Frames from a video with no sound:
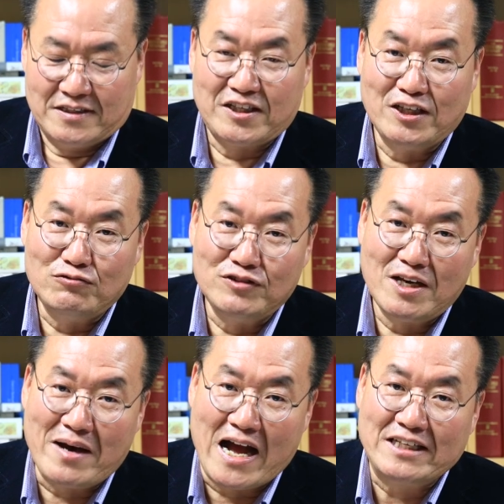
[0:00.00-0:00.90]
제
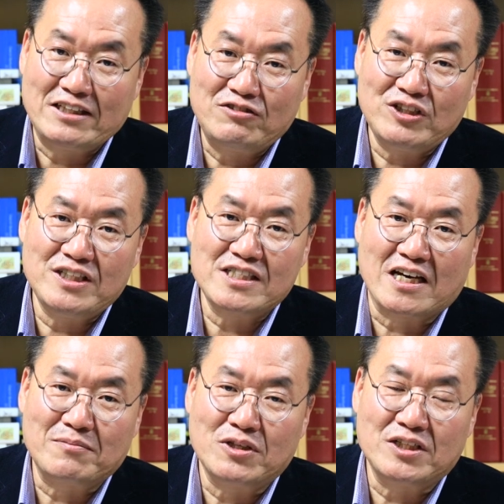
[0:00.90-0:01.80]
눈에 많이 띈
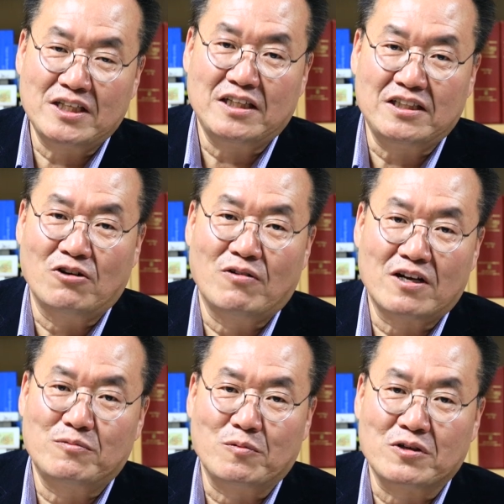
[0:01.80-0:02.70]
장면이 이
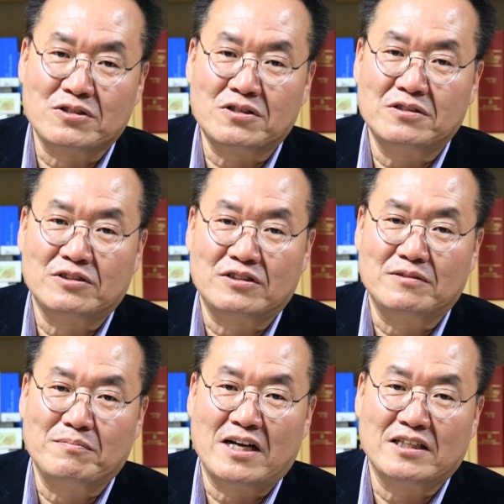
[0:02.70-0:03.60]
영화를 보면서
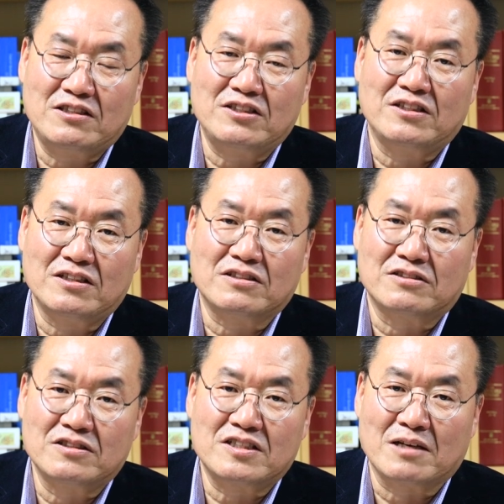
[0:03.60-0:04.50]
많이 띈
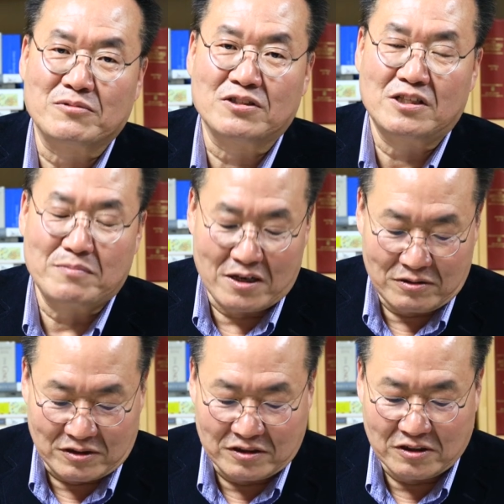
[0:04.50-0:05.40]
그런 장면들이
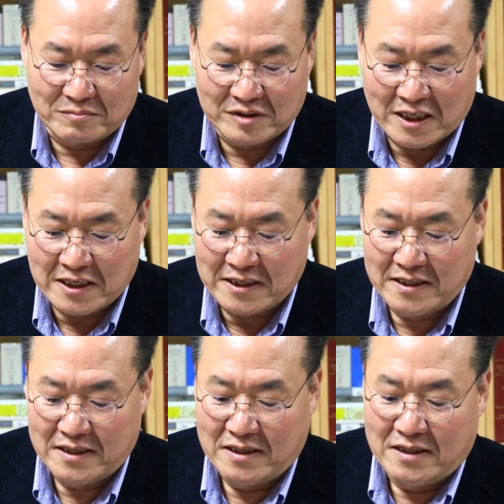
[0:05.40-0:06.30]
바로 그런 겁니다.
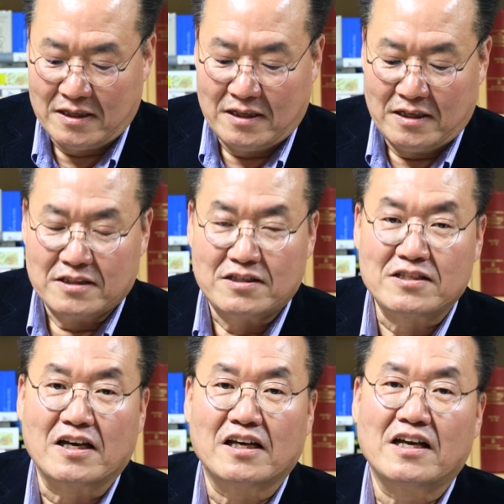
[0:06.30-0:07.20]

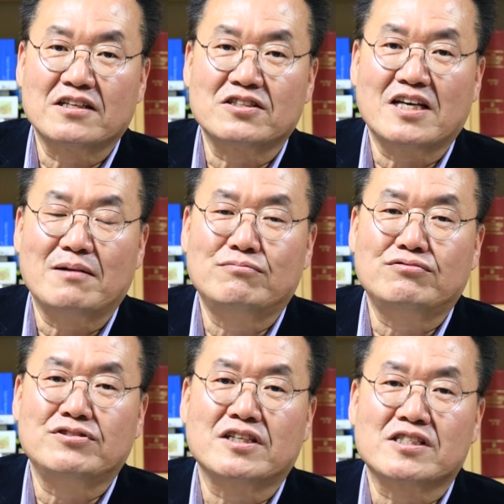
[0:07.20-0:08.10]
세상에 대해서 참
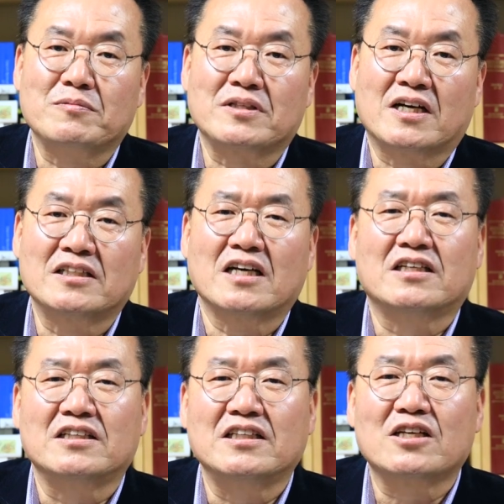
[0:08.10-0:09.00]
무지했습니다. 그냥
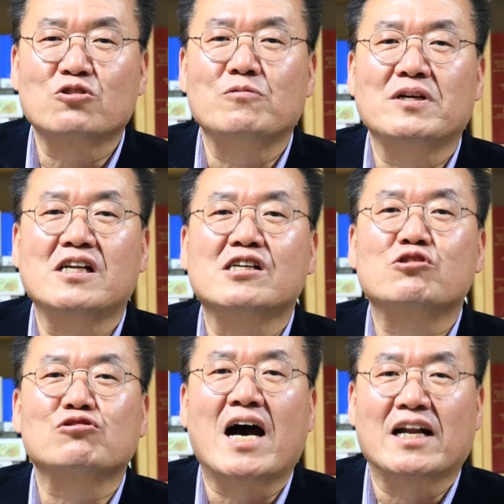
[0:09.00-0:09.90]
글이나 조금 읽을
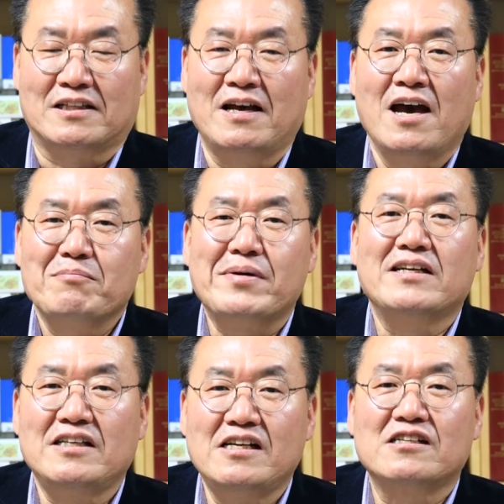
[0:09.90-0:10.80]
줄 아는,
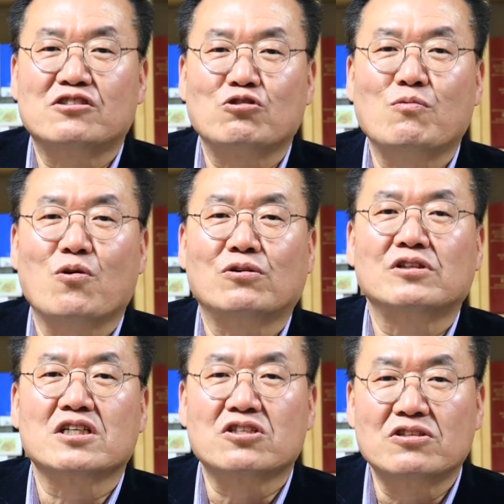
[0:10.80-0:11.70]
빨리 읽을지도 모르고
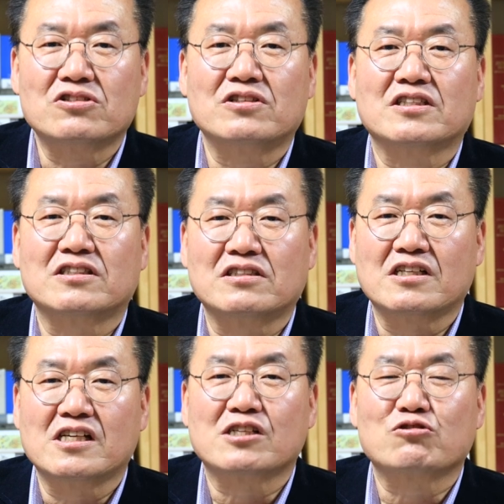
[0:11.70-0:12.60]
그냥 천천히 글을
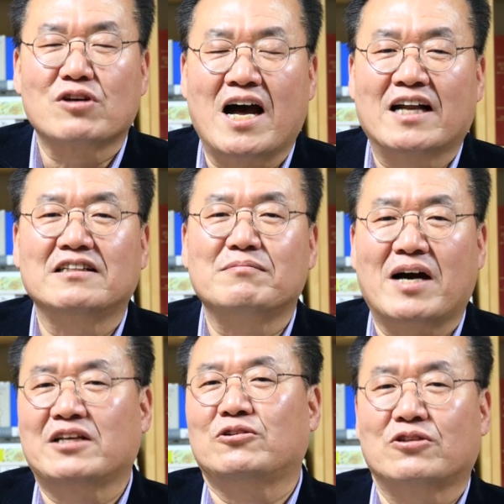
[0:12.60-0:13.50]
읽을 줄 아는
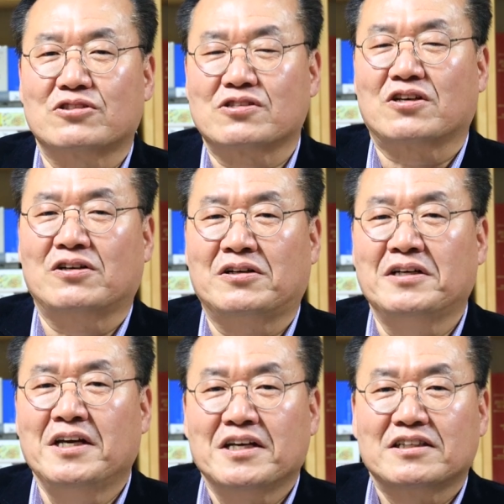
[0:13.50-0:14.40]
마리오였었어요.
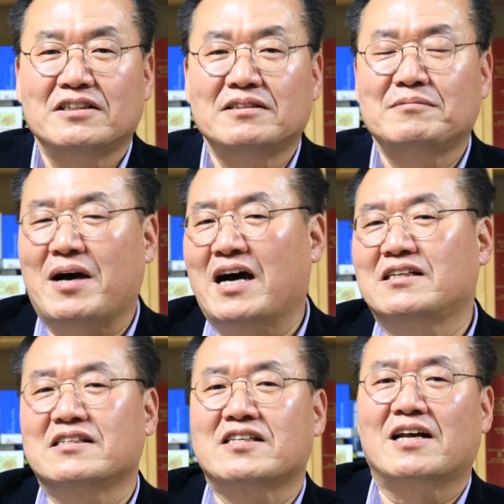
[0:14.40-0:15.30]
그
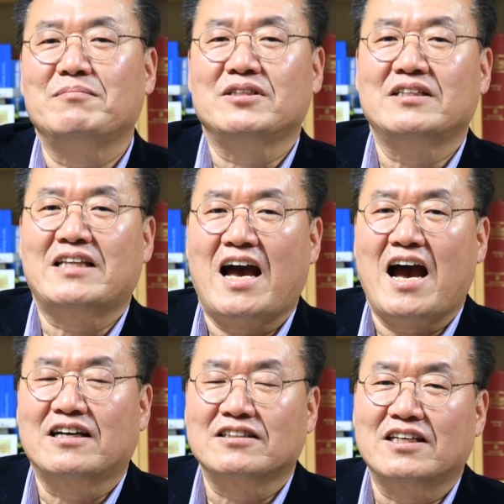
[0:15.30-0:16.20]
마을 사람들이 다
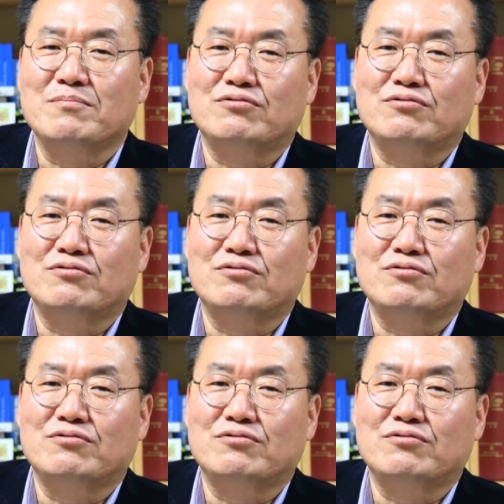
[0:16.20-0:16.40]
그렇게